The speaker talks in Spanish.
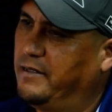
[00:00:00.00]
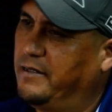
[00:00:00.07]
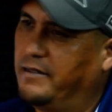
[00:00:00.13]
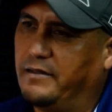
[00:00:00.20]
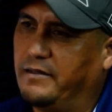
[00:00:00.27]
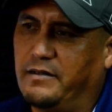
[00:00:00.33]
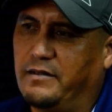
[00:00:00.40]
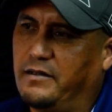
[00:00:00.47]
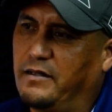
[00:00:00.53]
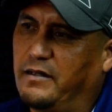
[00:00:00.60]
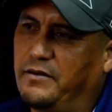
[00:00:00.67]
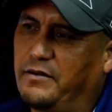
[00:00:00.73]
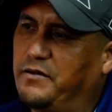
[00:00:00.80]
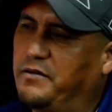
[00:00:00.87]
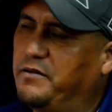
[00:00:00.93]
No,
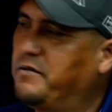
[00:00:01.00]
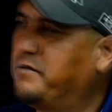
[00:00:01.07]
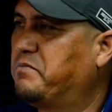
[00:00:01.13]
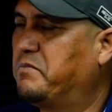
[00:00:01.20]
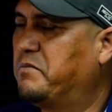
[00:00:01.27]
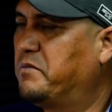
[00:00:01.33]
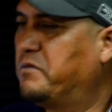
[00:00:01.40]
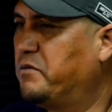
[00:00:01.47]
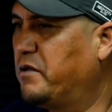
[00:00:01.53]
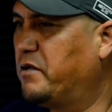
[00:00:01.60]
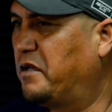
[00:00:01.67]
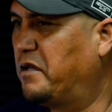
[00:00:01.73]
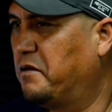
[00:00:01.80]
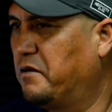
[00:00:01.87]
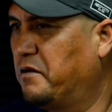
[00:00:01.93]
le digo, yo tuve
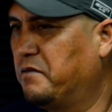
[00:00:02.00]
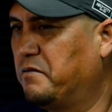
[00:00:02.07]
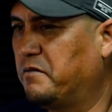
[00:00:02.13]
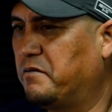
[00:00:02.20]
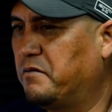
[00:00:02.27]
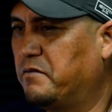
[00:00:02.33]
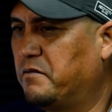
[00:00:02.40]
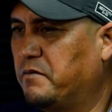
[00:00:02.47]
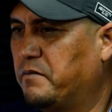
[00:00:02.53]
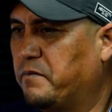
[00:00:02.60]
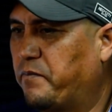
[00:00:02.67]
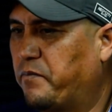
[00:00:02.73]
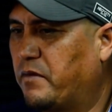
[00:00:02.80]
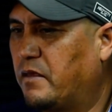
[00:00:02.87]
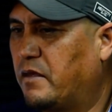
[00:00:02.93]
ahí
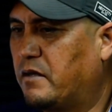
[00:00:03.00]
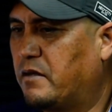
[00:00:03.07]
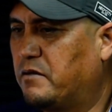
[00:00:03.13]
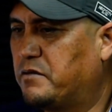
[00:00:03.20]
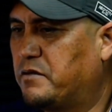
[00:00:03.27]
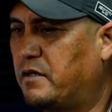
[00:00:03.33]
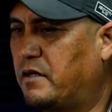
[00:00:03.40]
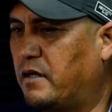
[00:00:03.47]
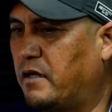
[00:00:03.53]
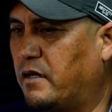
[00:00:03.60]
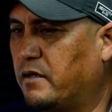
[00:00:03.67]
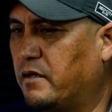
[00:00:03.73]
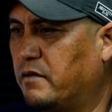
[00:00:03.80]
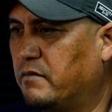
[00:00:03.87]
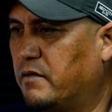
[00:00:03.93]
una cosa,
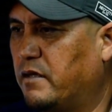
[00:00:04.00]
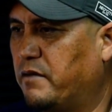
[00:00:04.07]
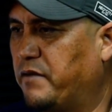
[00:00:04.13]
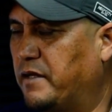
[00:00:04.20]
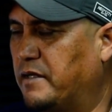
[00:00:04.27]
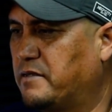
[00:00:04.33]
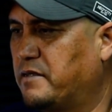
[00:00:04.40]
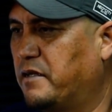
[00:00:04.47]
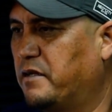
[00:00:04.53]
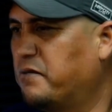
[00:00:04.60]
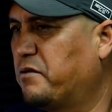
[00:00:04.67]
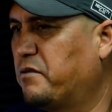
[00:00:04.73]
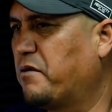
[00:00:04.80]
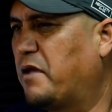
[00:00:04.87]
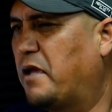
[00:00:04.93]
una diferencia ahí
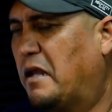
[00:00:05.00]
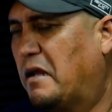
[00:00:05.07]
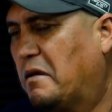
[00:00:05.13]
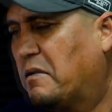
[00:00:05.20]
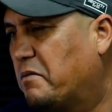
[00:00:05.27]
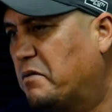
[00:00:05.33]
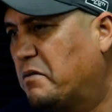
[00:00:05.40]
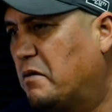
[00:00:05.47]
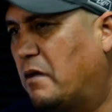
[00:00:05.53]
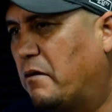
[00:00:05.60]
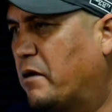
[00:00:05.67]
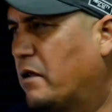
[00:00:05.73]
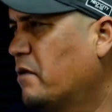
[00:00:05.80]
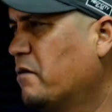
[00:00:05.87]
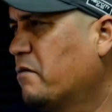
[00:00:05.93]
con Ruyer. Le digo, pues la
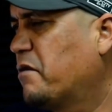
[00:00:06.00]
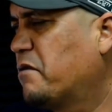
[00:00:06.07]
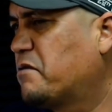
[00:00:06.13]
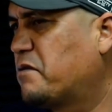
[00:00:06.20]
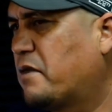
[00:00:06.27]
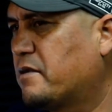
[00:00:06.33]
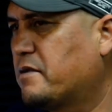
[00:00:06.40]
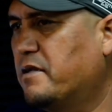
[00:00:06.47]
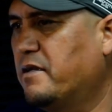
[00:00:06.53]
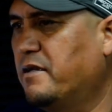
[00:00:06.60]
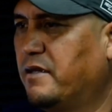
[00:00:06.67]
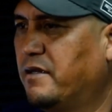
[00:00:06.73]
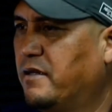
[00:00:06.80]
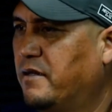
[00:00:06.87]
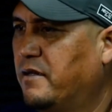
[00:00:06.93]
verdad no quiero estar así.
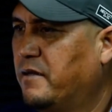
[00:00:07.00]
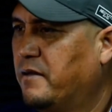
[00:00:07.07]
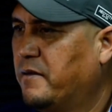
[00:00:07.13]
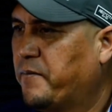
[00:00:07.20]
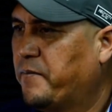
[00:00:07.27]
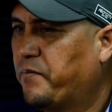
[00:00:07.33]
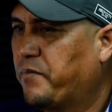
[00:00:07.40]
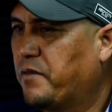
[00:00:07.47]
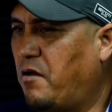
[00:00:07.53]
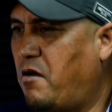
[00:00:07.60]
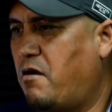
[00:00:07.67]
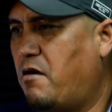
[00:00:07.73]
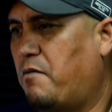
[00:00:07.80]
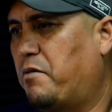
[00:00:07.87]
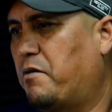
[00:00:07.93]

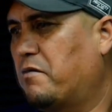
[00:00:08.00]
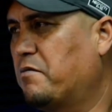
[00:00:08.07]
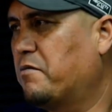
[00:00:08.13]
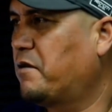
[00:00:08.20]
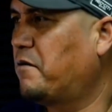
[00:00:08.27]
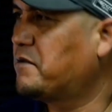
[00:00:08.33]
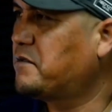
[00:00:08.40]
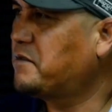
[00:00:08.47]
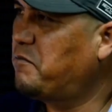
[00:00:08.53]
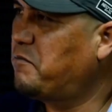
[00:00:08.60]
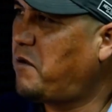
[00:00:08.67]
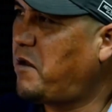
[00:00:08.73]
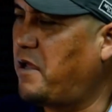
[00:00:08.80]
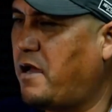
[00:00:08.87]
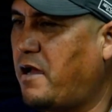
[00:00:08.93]
No, pero ¿cómo te vas a ir
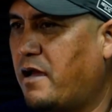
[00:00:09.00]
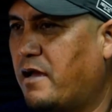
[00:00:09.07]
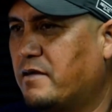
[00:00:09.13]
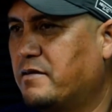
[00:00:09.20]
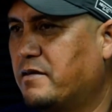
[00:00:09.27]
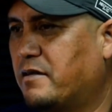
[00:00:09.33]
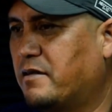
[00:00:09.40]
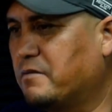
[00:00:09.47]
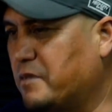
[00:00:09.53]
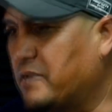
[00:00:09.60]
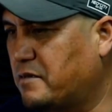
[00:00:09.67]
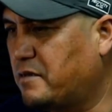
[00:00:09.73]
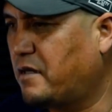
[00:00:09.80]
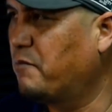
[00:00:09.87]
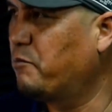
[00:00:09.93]
para allá? Si
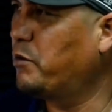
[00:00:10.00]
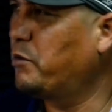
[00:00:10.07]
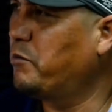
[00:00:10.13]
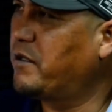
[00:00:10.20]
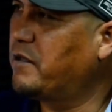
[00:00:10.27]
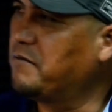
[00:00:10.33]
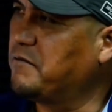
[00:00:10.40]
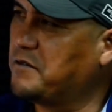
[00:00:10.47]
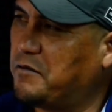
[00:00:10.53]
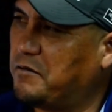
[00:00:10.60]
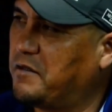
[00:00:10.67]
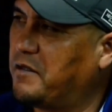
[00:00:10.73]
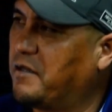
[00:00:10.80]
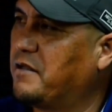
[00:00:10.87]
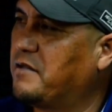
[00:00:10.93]
estás acá en primera división y
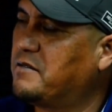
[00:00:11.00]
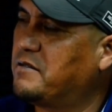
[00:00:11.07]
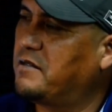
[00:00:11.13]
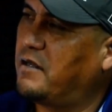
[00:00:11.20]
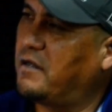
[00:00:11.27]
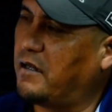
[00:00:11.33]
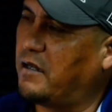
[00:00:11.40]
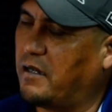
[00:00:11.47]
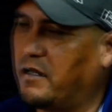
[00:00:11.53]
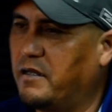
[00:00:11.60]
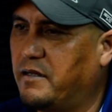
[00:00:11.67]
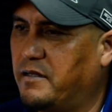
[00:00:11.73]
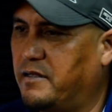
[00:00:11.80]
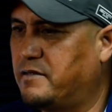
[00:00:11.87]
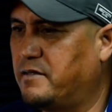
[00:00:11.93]
te quieres ir a, a
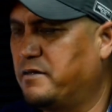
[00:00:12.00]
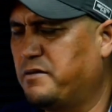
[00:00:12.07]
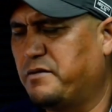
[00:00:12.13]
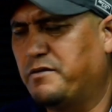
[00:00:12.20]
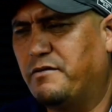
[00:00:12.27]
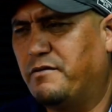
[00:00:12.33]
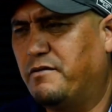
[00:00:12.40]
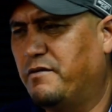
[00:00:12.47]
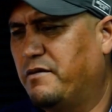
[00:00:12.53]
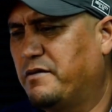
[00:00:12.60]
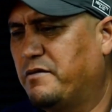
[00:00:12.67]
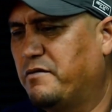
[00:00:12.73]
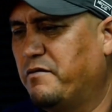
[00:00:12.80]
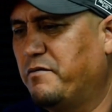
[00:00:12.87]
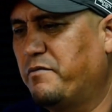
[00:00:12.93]
Liga de Ascenso. No,
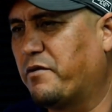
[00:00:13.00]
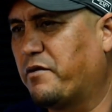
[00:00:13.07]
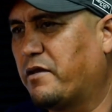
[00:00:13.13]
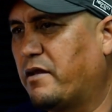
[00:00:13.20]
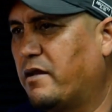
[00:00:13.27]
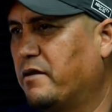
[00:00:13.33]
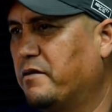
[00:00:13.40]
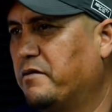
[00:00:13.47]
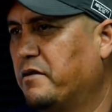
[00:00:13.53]
eso no importa, le digo.